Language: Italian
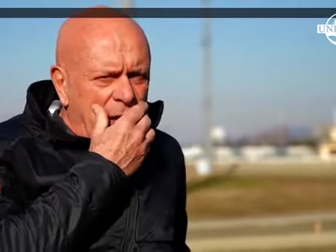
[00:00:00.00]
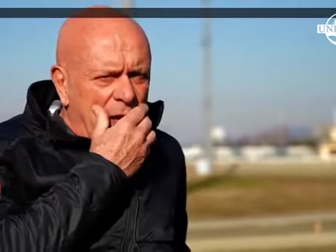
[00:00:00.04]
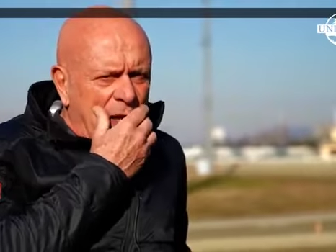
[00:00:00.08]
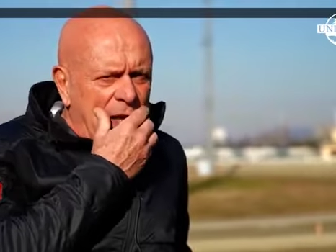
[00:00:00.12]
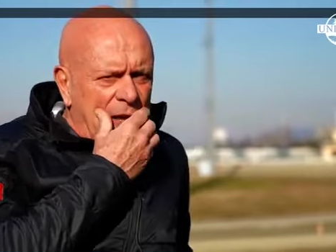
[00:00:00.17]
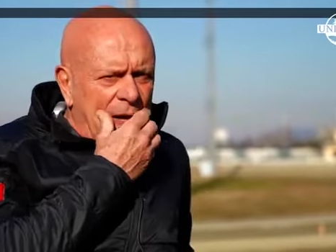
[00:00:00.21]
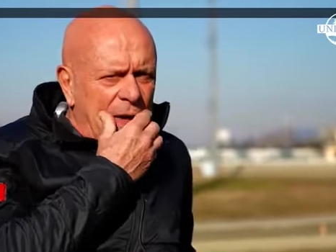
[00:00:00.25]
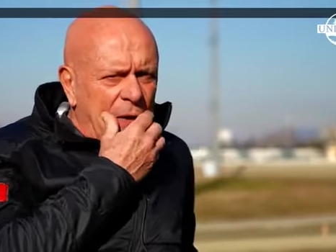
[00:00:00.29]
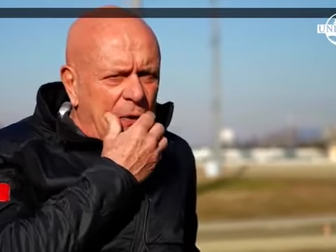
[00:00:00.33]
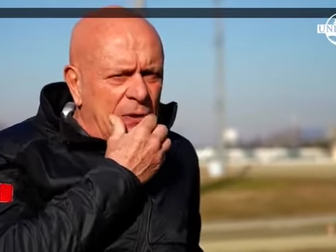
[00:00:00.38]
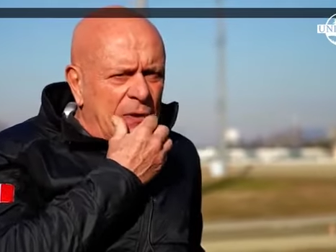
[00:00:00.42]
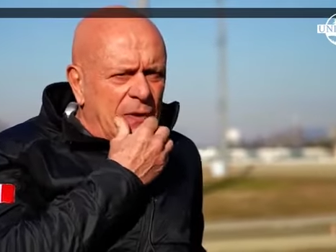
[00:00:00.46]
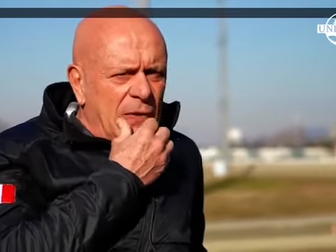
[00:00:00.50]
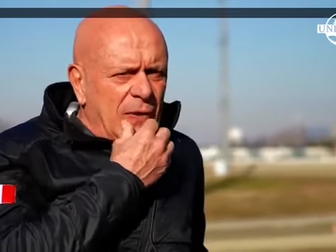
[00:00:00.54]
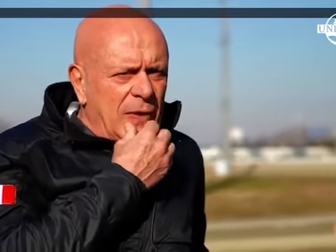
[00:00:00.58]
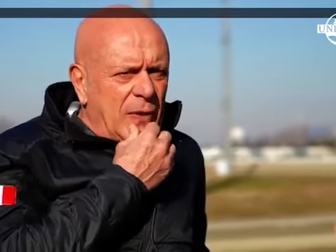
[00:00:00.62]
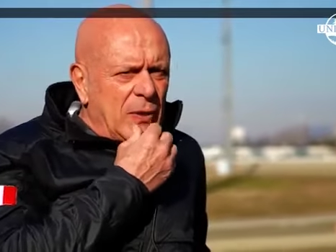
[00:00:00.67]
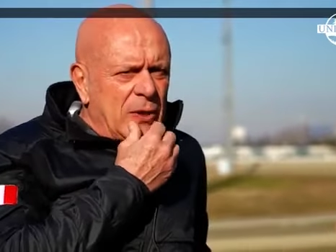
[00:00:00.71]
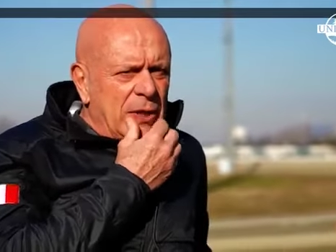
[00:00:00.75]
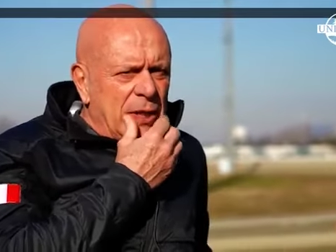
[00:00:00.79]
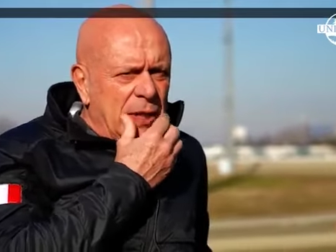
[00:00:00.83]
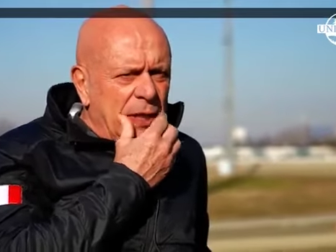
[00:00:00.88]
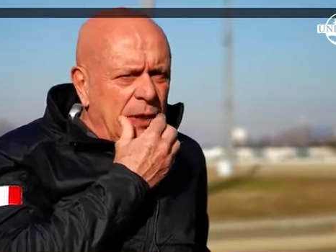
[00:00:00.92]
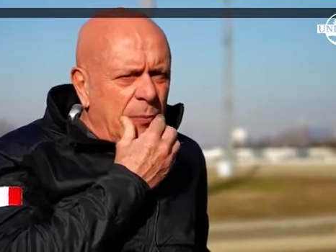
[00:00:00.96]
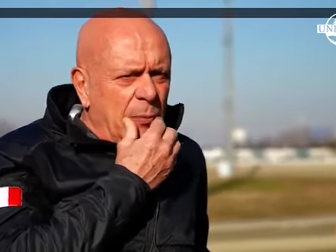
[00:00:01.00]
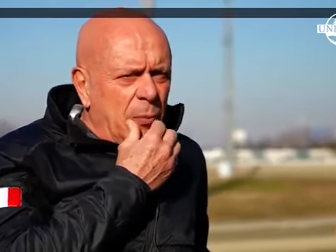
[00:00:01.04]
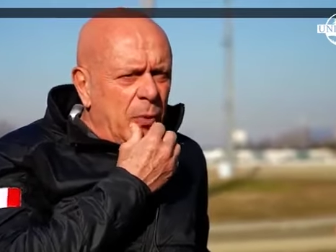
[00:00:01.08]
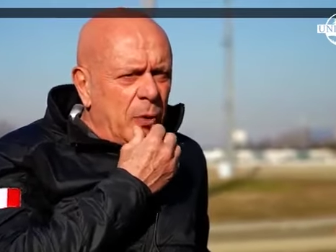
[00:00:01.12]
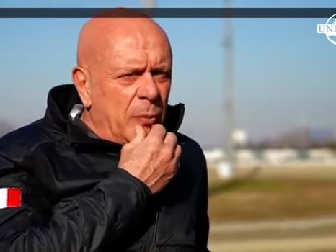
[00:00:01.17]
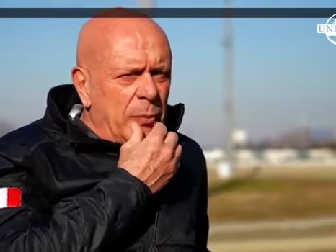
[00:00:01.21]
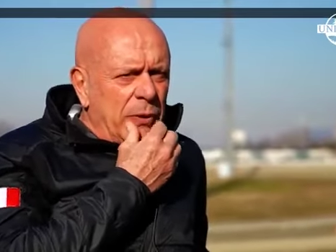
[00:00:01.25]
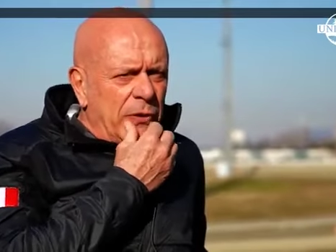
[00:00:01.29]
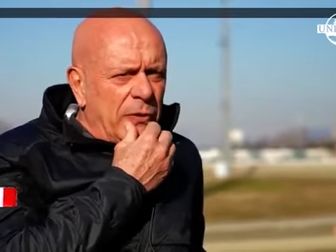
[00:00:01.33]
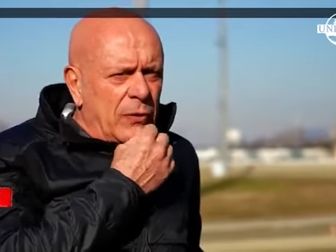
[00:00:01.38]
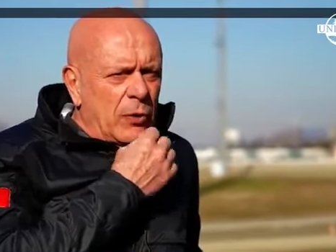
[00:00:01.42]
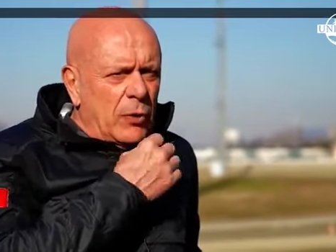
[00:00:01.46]
e allo stesso
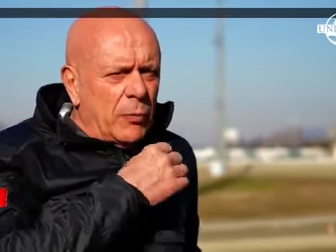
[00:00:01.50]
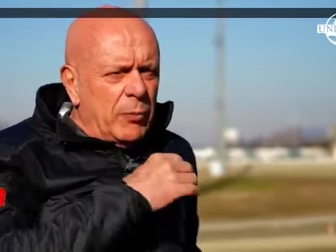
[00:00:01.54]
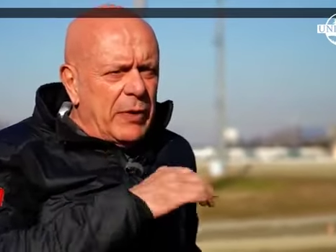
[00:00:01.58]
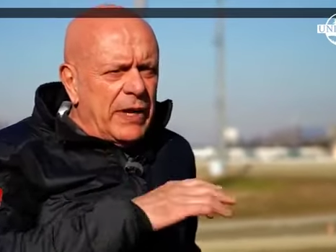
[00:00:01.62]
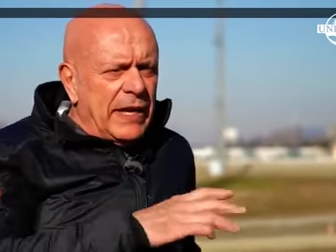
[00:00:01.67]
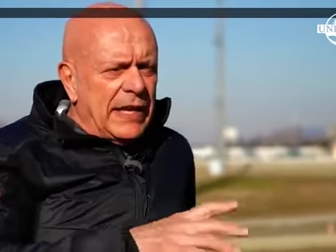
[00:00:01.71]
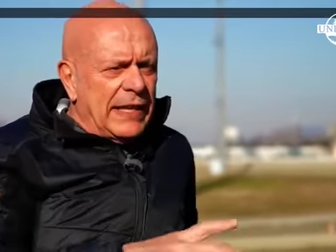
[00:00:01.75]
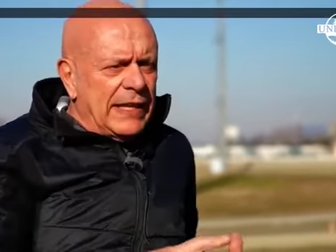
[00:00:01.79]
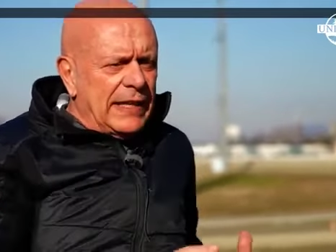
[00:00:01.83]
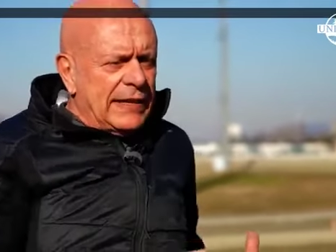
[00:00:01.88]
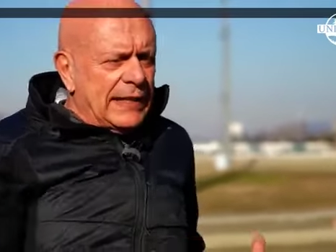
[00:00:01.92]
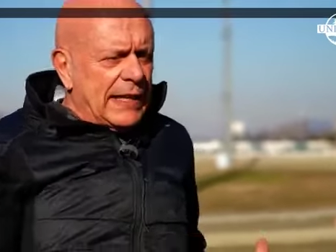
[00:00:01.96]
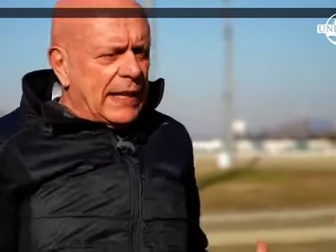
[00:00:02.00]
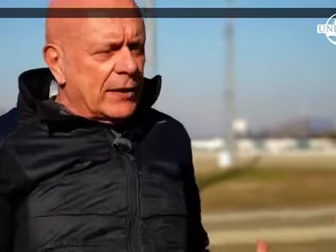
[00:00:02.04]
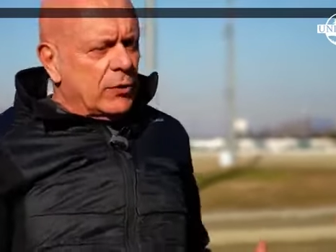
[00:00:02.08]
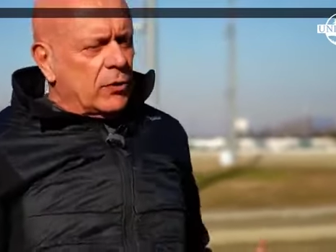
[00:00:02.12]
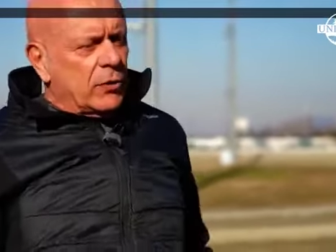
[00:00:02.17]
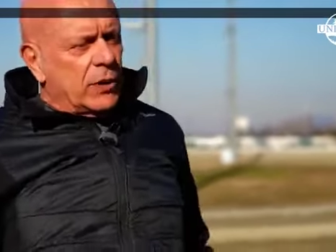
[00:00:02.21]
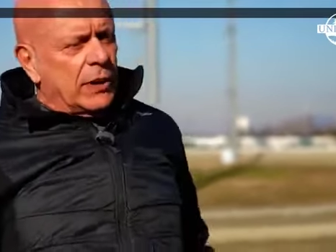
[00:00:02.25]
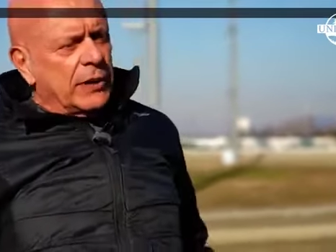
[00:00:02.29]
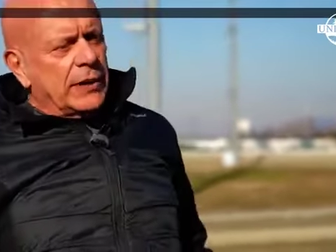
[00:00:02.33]
tempo mi sono ben adattato